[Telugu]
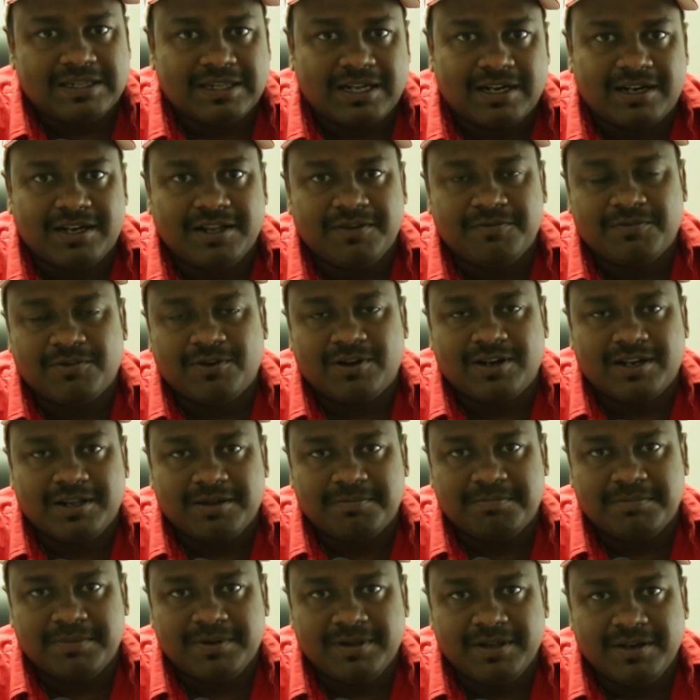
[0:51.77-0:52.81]
థర్టీ ఫార్టీ
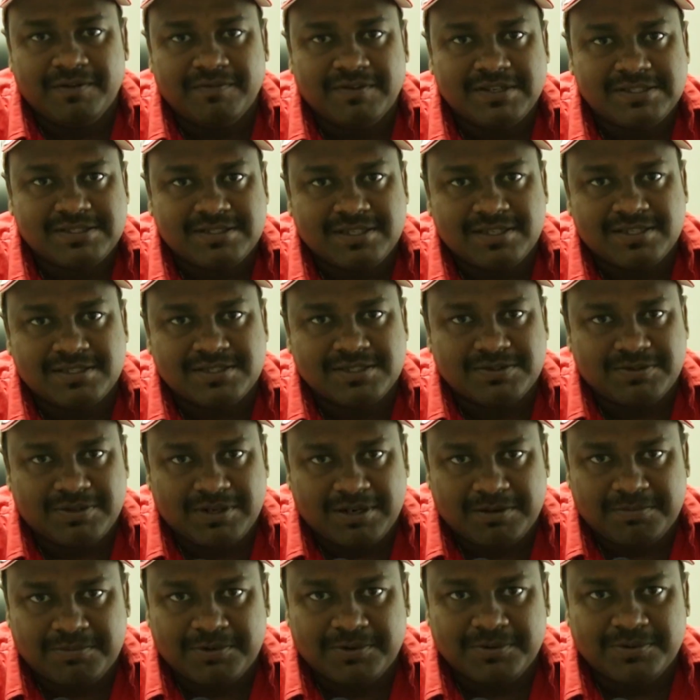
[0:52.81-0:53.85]
ఇన్వెస్టర్స్
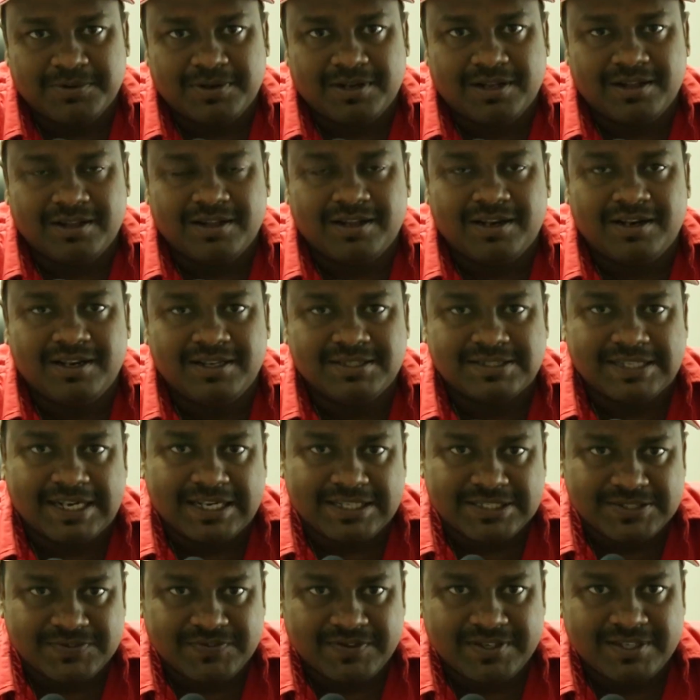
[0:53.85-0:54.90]
ఉన్నప్పుడు అందరినీ
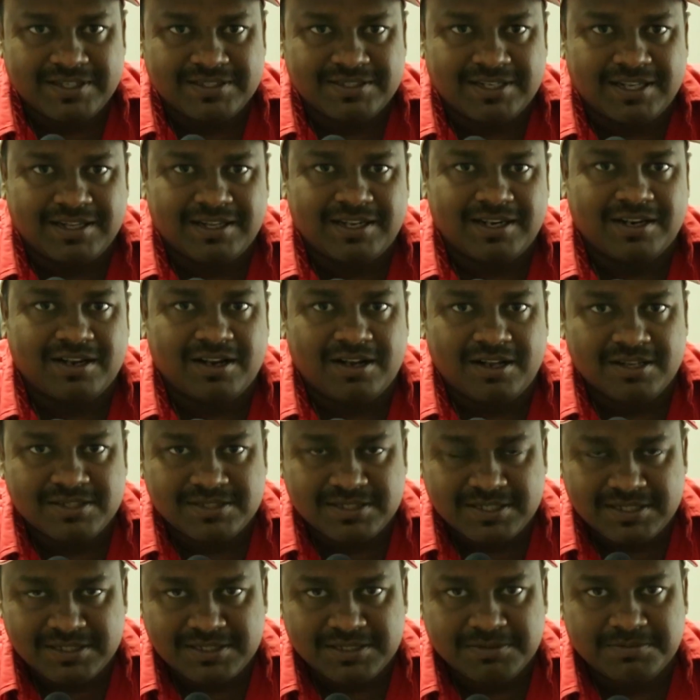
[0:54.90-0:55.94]
సాటిస్ఫై చేసి అందరికి
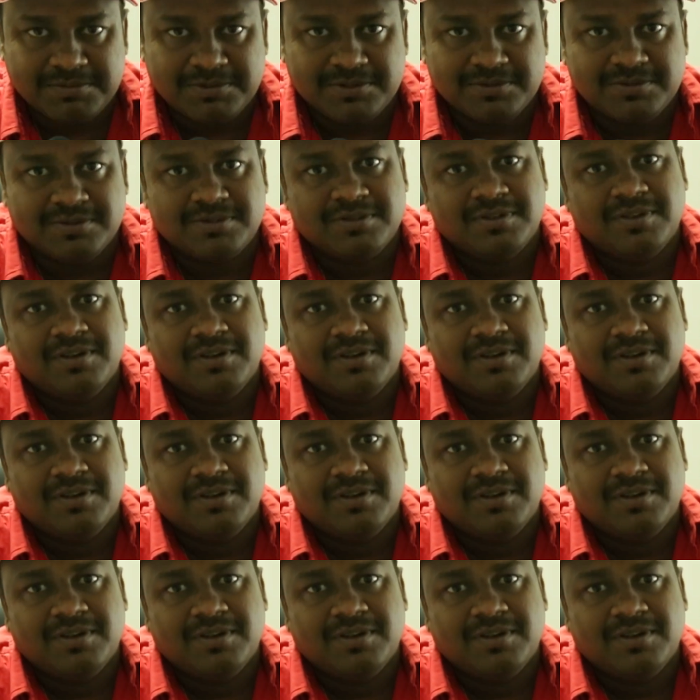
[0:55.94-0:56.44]
ఆన్సర్ చెప్తూ